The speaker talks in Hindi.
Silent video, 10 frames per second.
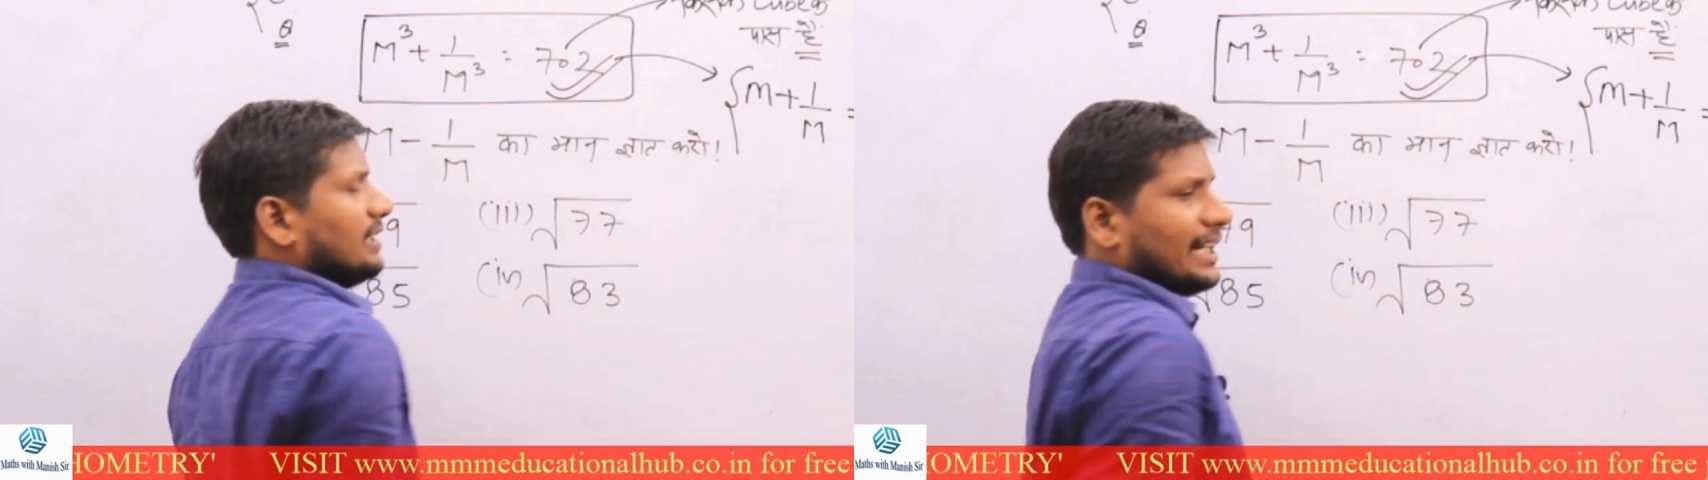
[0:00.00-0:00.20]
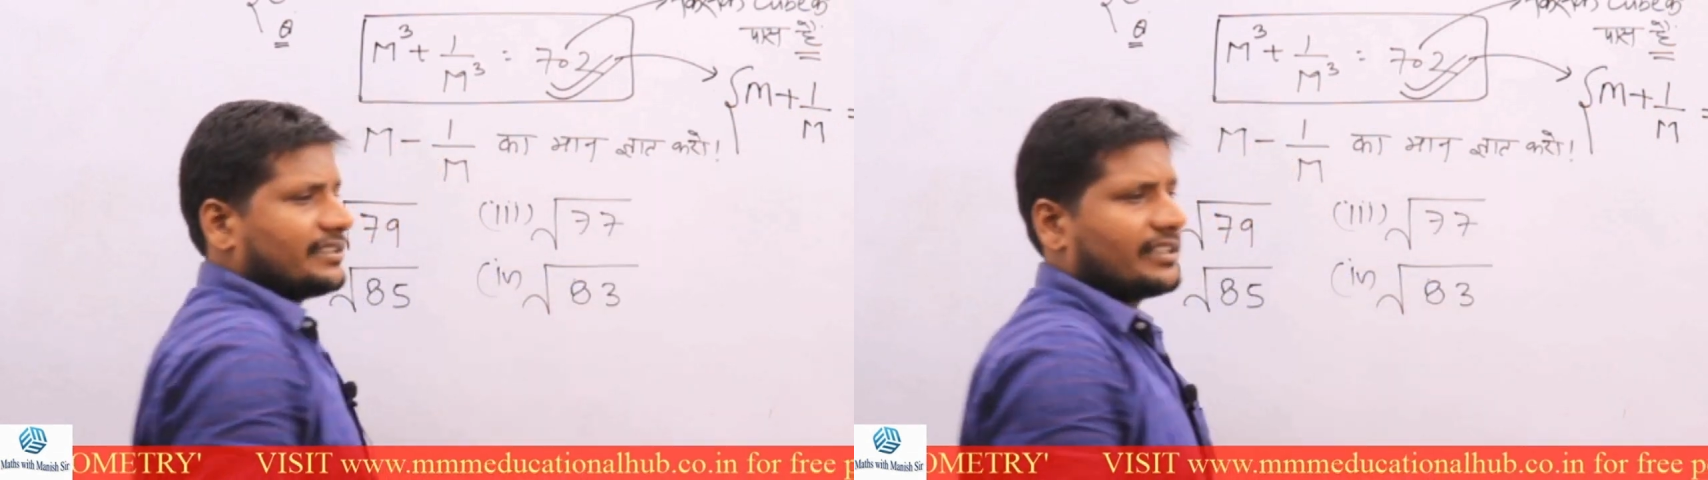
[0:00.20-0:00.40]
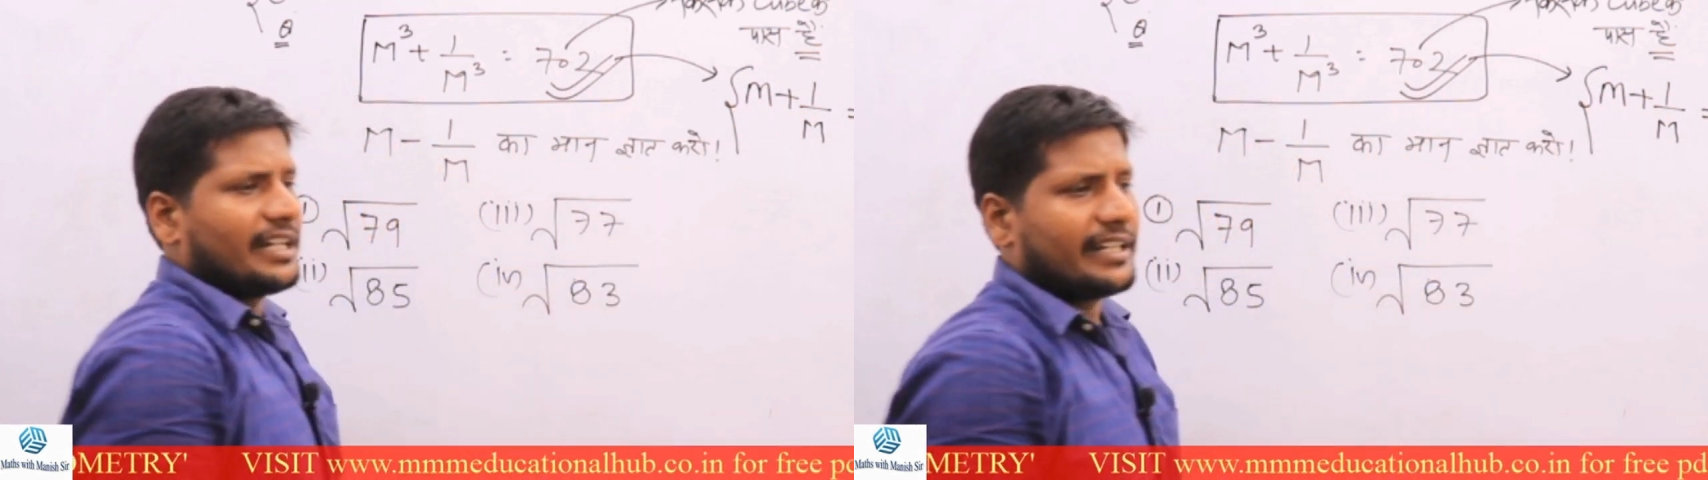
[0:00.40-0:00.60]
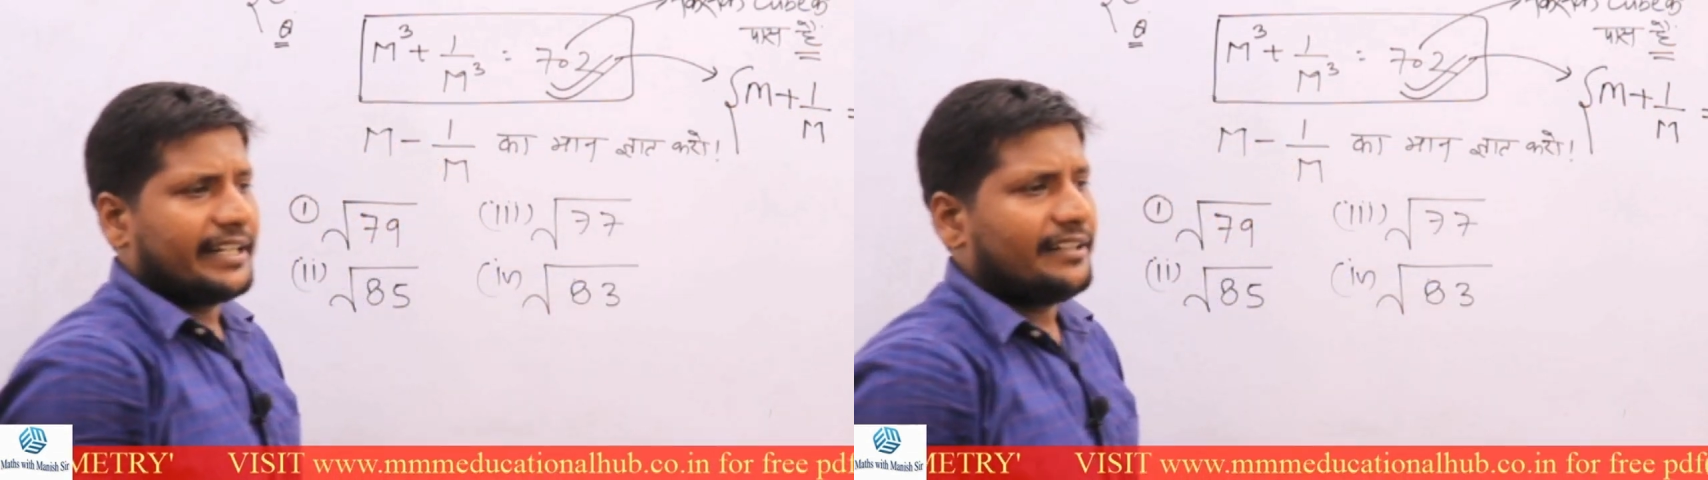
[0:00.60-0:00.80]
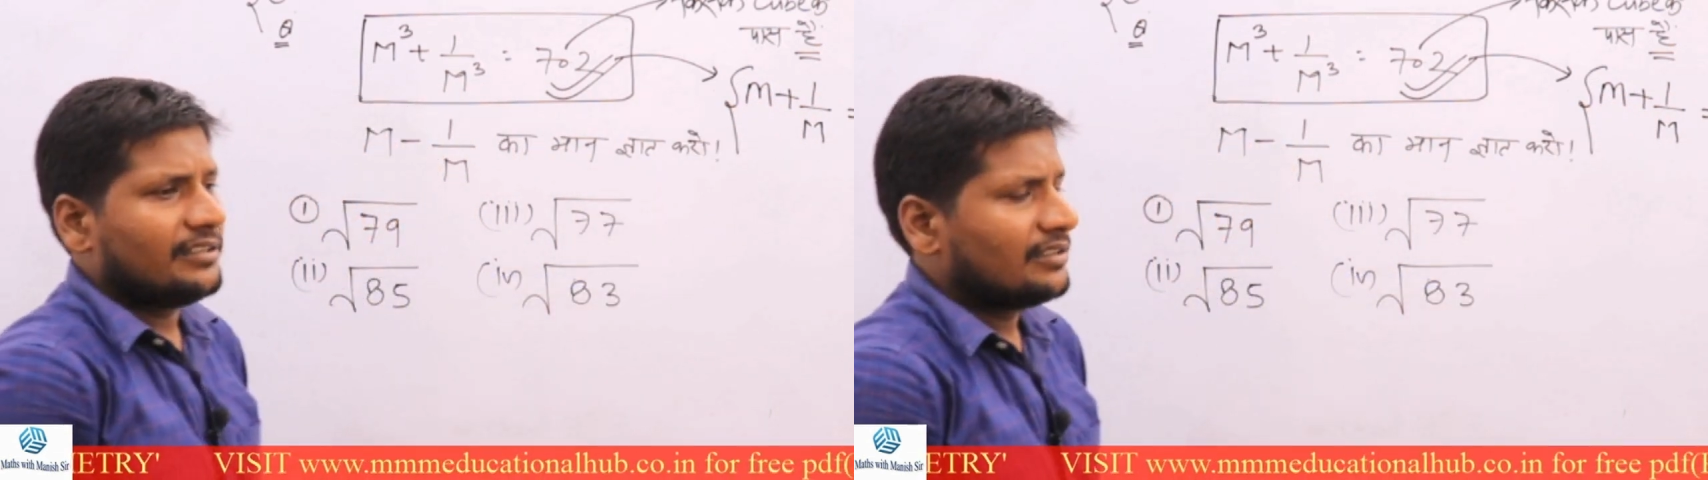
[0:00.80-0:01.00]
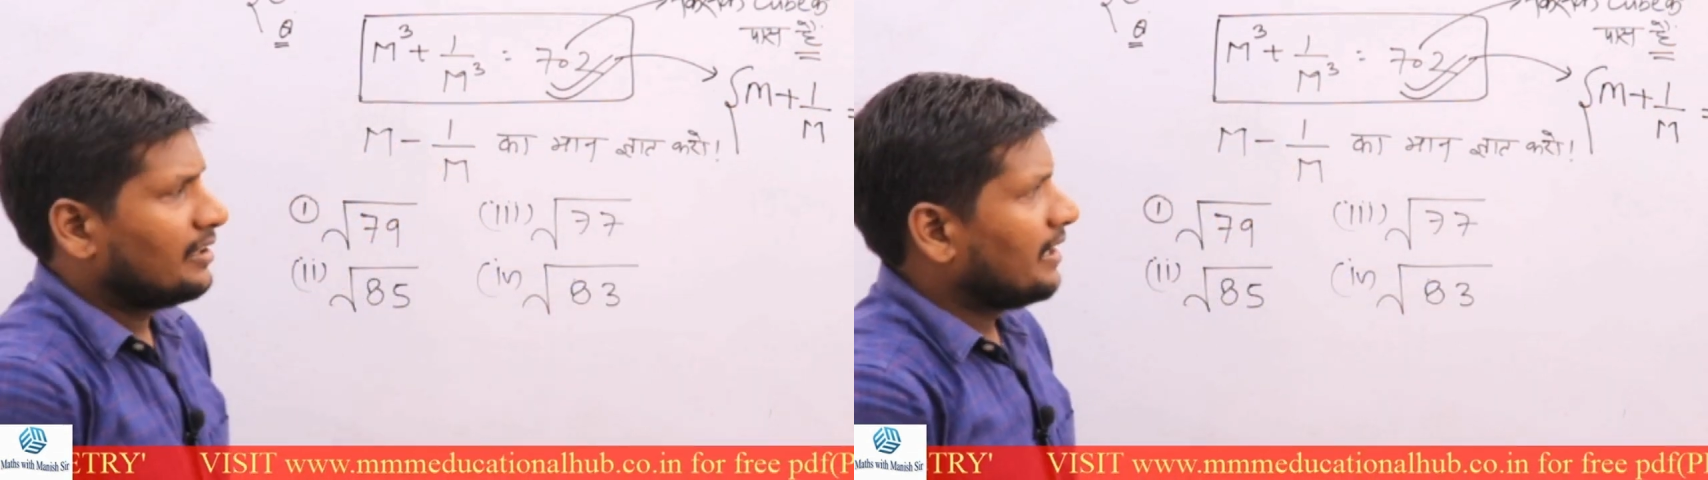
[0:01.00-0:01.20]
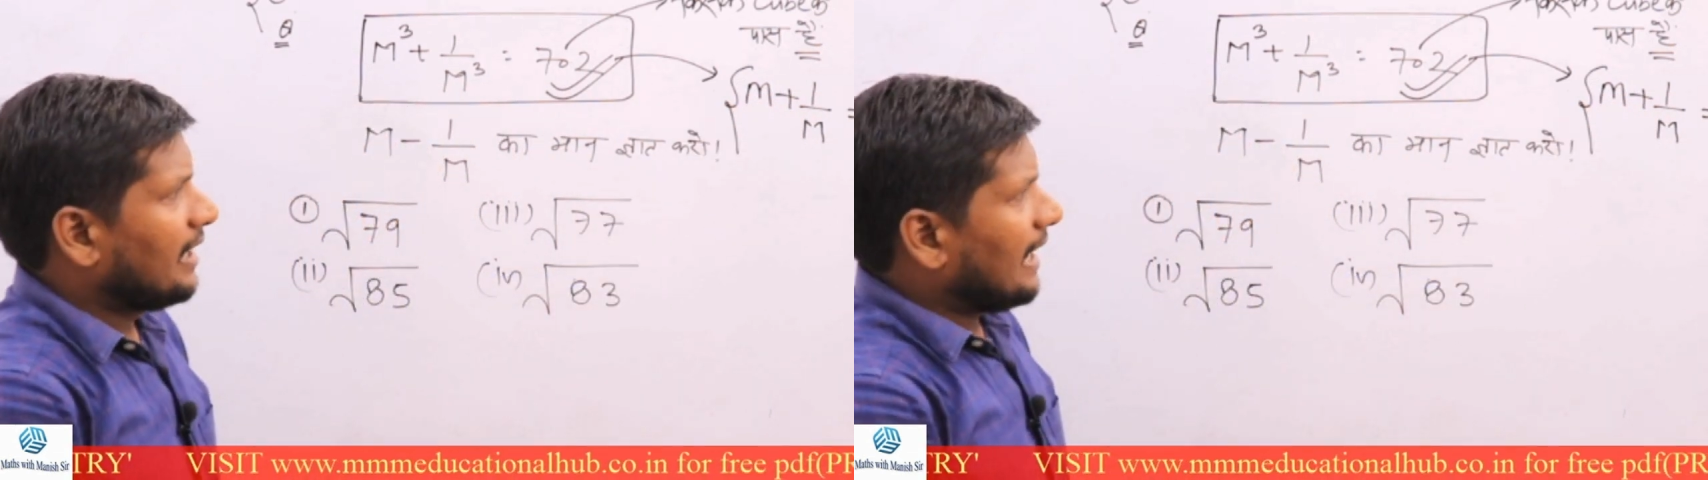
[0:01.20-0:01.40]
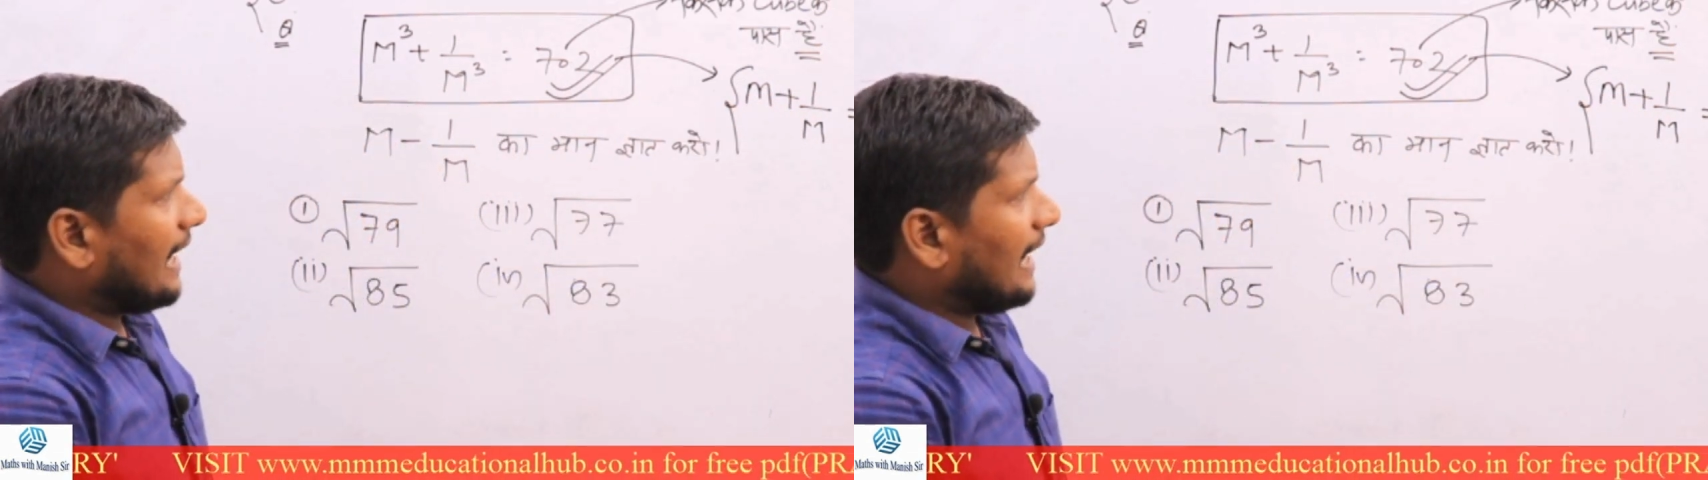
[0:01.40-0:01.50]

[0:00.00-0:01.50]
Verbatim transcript: तक आ गए अब